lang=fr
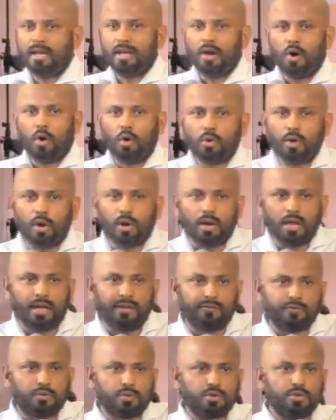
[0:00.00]
le bébé,
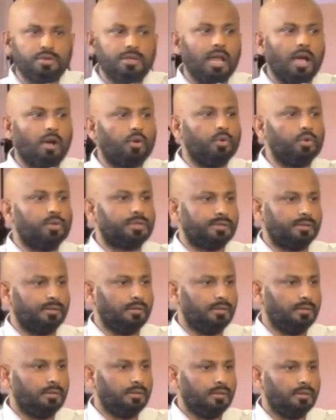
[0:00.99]
on enlève juste
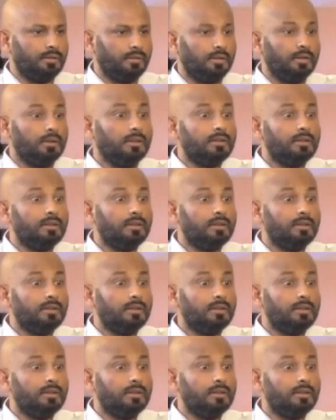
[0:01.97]
la couche